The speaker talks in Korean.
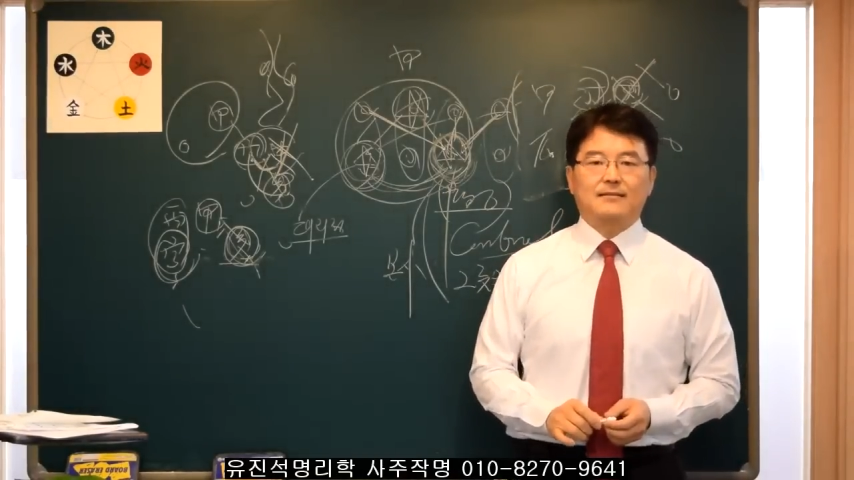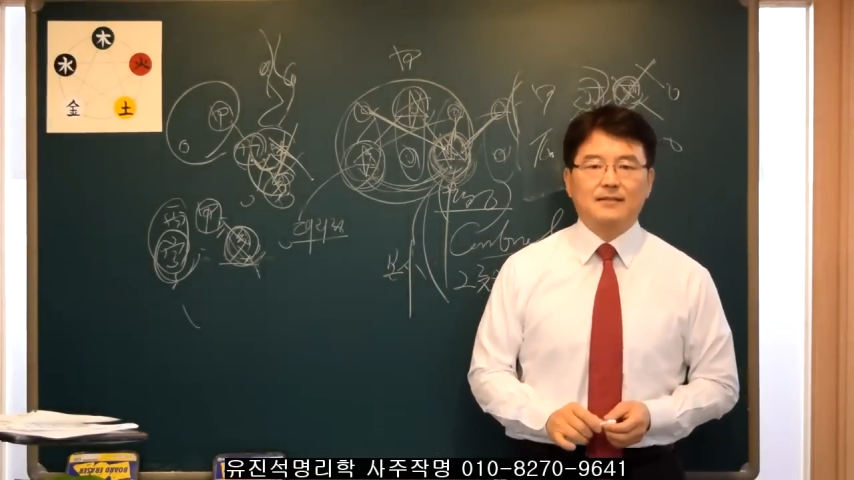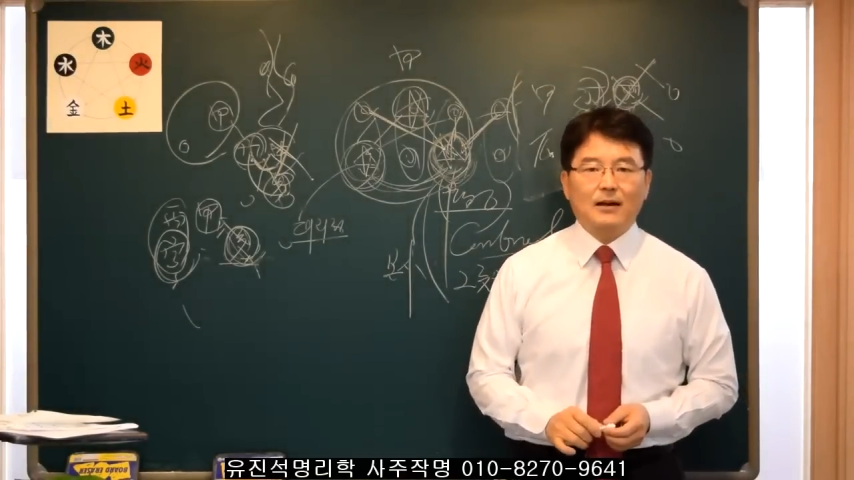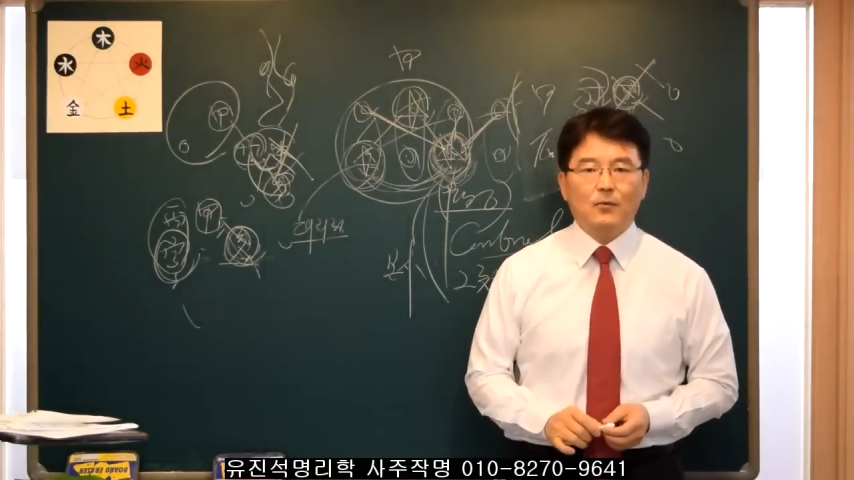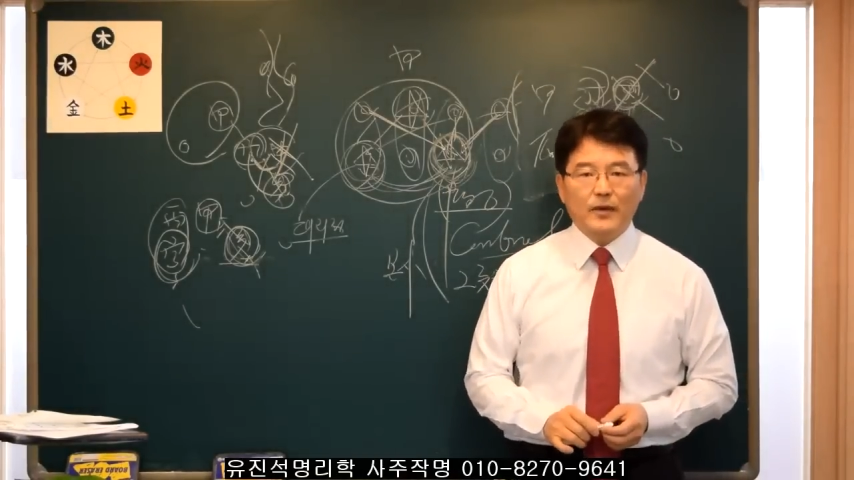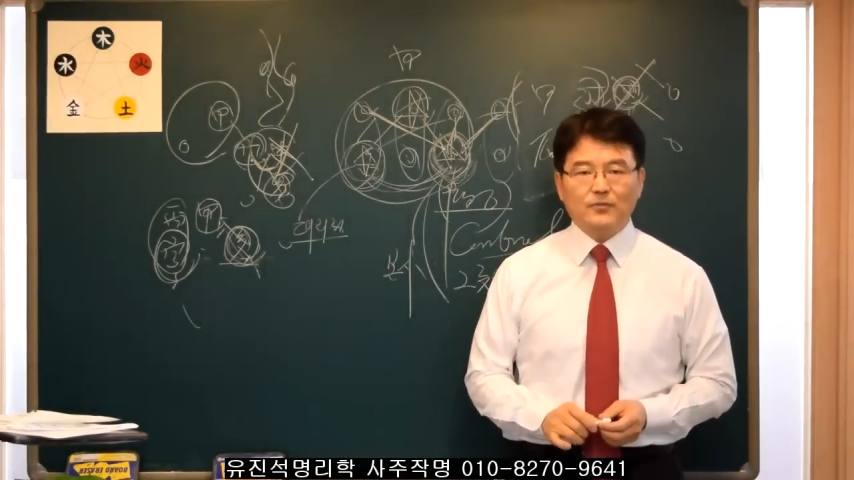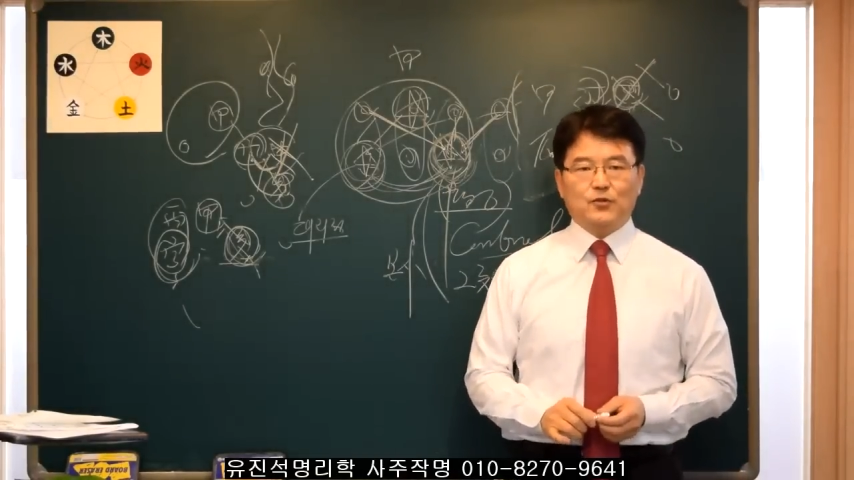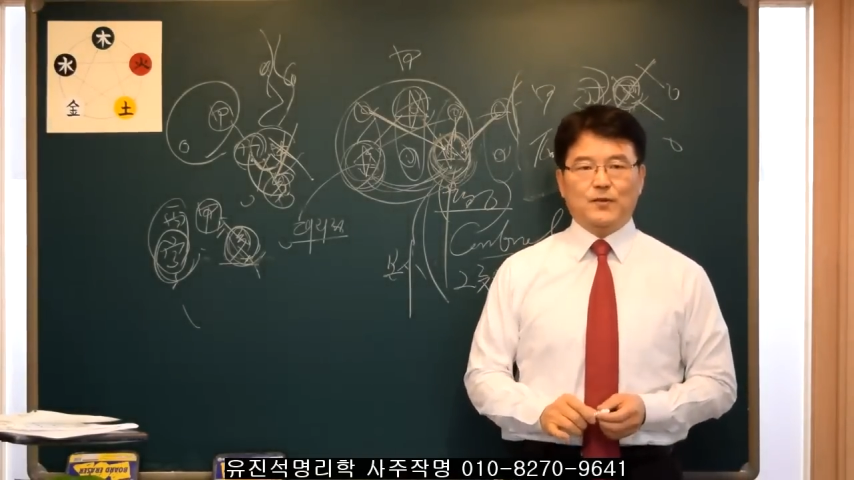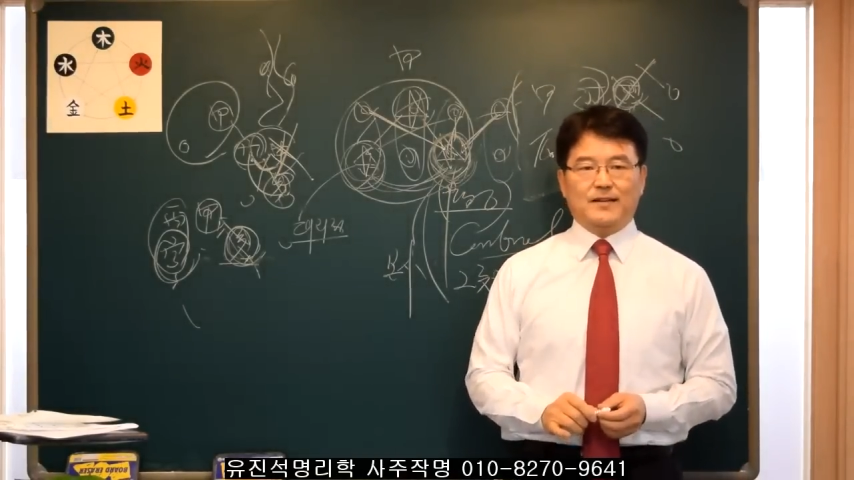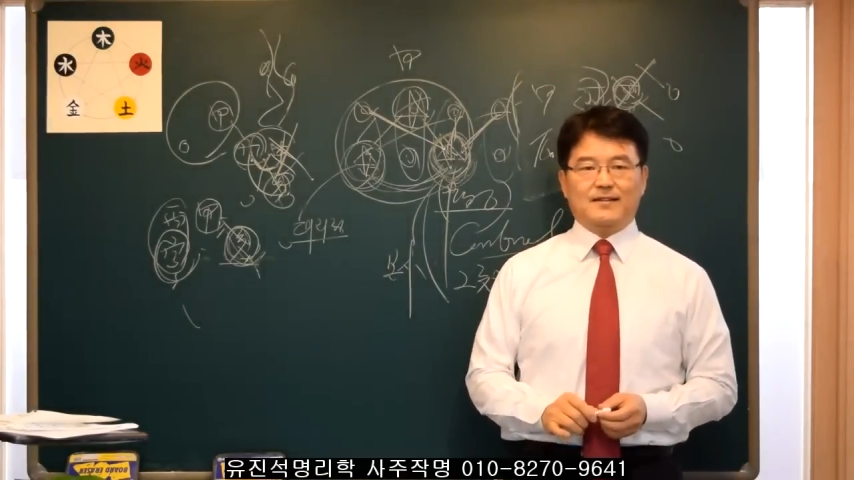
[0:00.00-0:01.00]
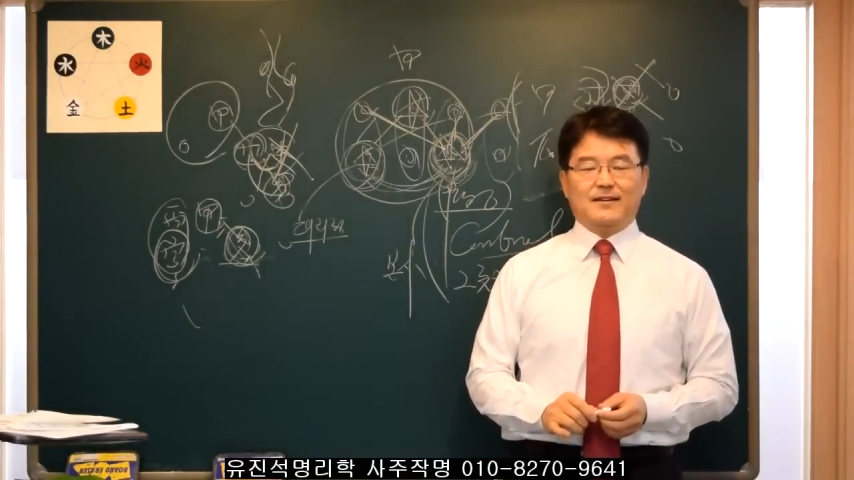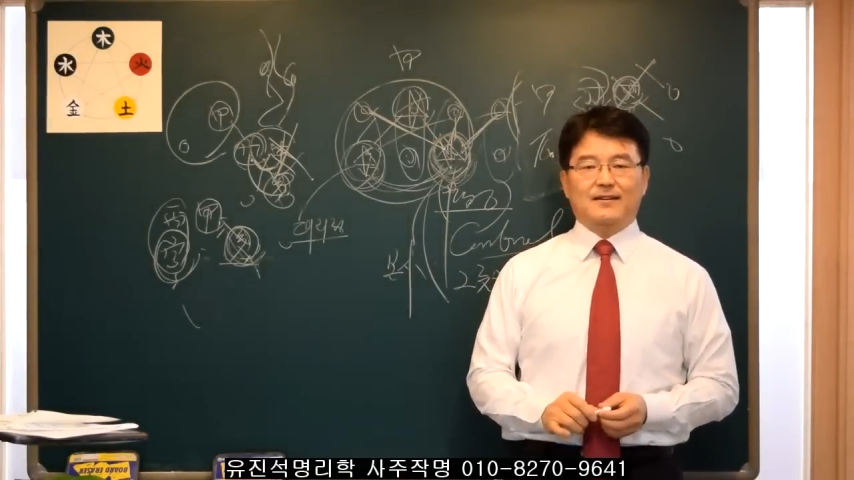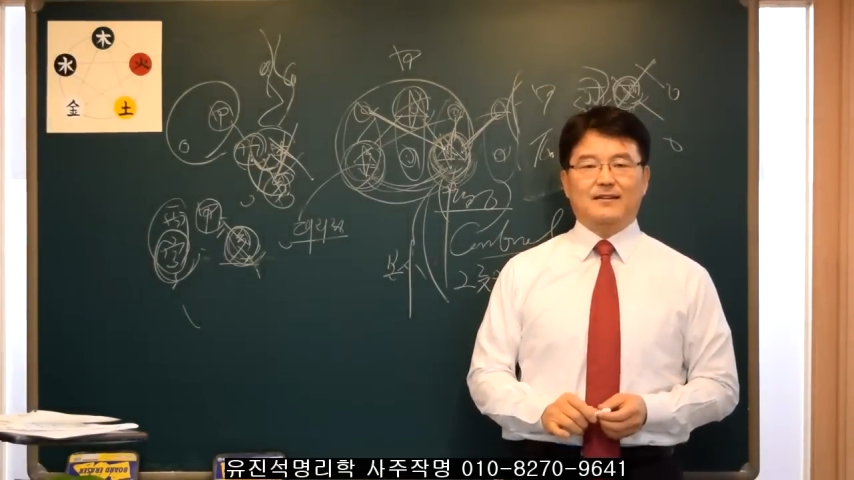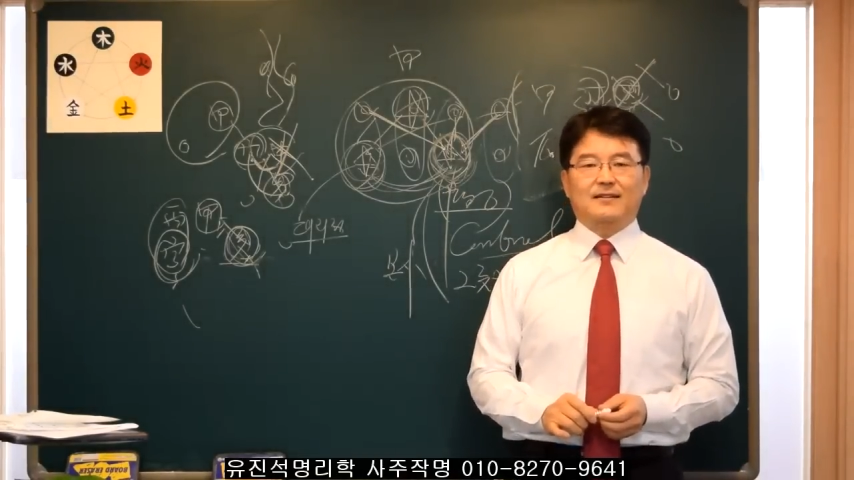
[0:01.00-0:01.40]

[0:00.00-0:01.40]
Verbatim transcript: 시가 왜 중요한가?